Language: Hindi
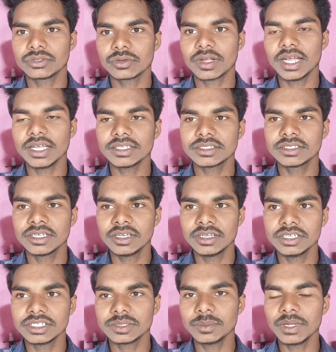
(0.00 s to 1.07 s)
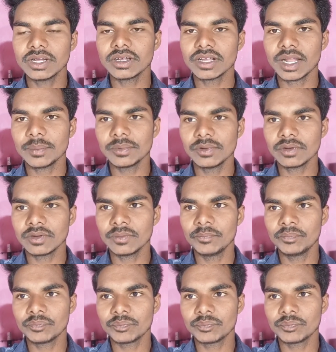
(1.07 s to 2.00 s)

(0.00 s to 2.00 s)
सो so गैस इसमें अगर आप लोग